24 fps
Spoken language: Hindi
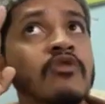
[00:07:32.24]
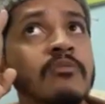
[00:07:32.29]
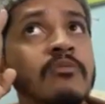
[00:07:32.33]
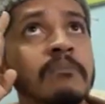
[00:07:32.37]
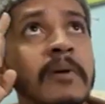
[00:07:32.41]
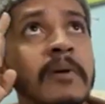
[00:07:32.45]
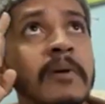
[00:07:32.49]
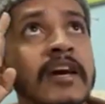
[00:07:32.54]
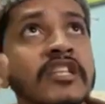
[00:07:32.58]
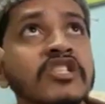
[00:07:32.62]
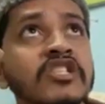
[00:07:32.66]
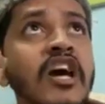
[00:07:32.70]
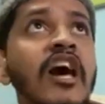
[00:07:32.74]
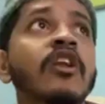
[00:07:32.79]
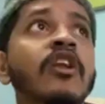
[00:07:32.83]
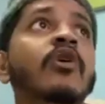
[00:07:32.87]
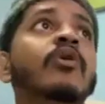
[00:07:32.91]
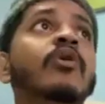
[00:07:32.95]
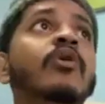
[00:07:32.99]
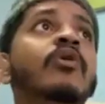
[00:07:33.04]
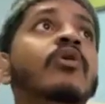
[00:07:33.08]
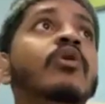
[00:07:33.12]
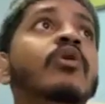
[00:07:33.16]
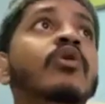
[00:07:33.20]
यानी तो
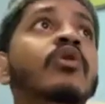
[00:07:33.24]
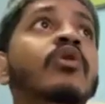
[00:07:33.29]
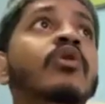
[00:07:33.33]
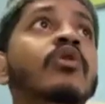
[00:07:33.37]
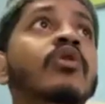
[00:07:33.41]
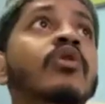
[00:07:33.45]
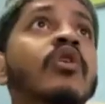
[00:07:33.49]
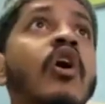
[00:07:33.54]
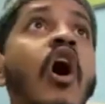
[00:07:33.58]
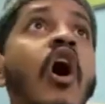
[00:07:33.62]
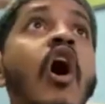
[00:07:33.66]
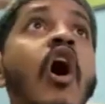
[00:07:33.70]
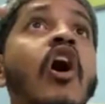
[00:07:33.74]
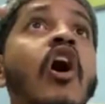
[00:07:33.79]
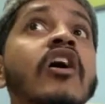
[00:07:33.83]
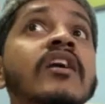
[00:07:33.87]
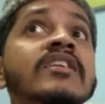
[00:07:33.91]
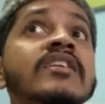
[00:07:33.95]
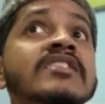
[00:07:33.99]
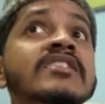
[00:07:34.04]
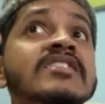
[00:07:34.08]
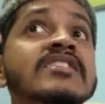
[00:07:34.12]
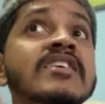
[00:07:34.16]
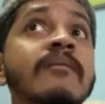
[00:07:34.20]
अल्लाह को
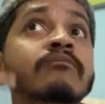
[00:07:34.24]
पहचानो